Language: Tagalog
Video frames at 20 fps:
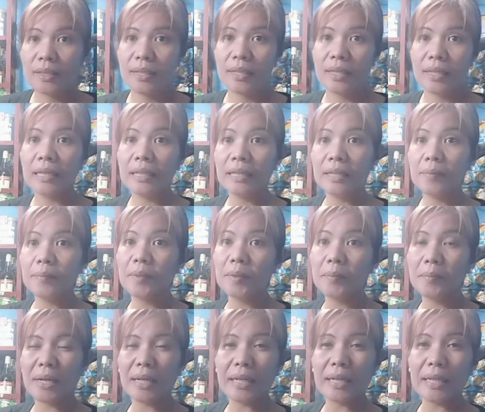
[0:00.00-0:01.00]
Hindi man
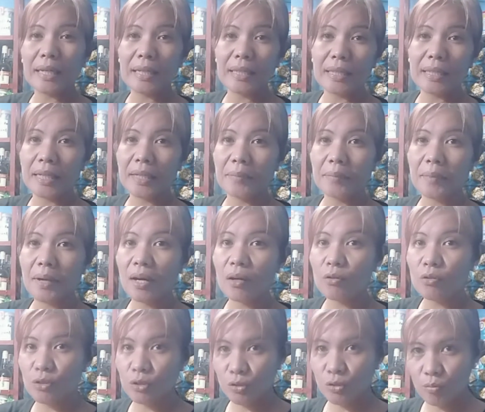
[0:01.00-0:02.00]
makikita ng mga
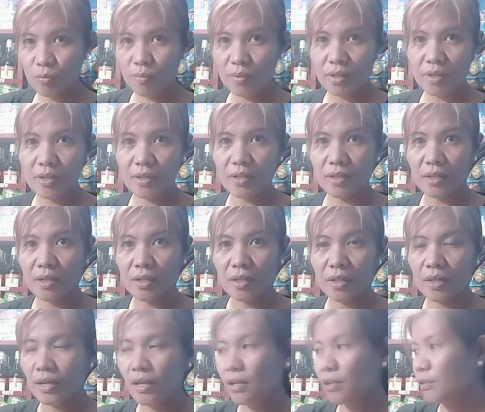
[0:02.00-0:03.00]
customer.
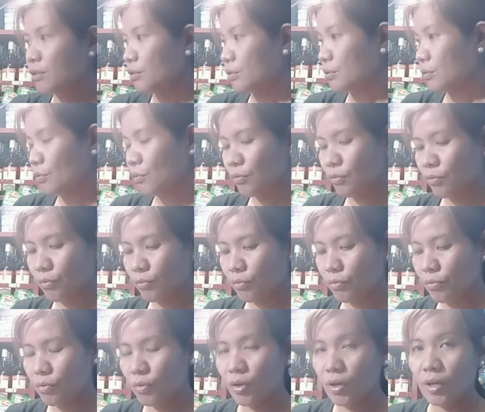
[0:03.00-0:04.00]
So,
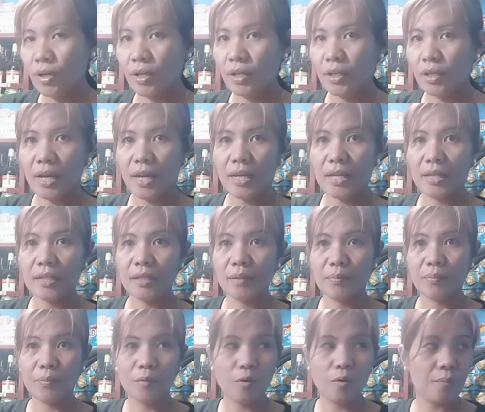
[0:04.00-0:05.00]
naisip
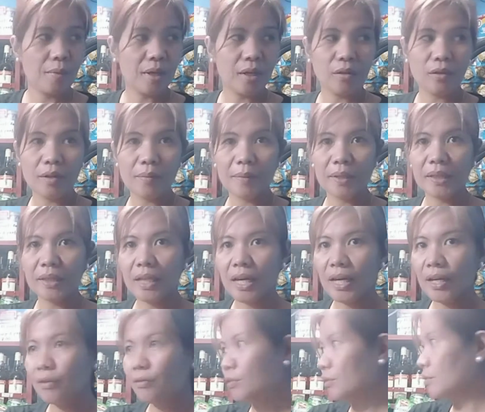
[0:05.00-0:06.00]
ko, meron naman
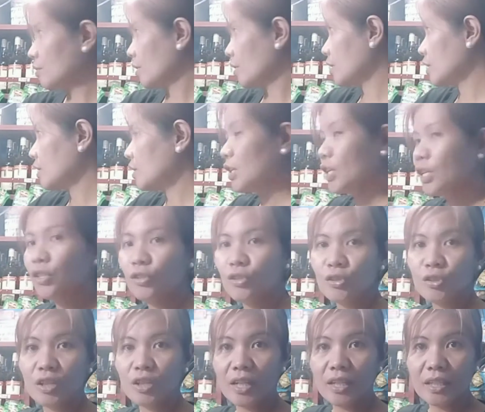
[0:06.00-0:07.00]
tayong
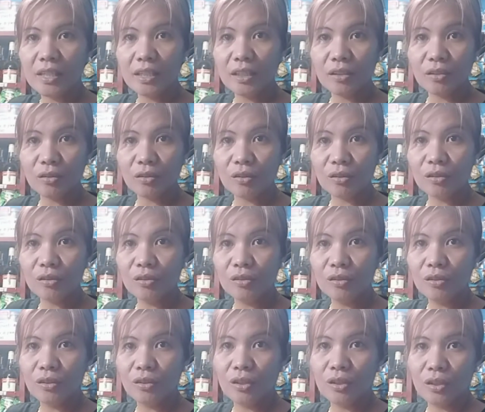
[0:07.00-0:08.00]
extension na dito.
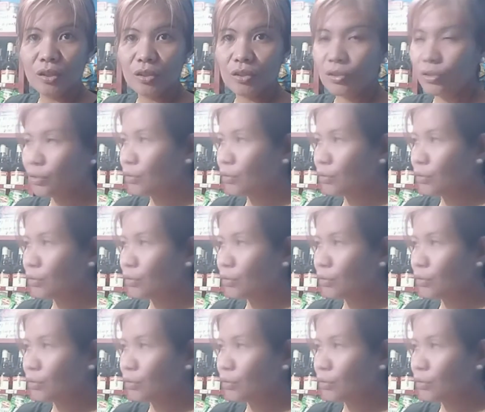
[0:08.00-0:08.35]
So,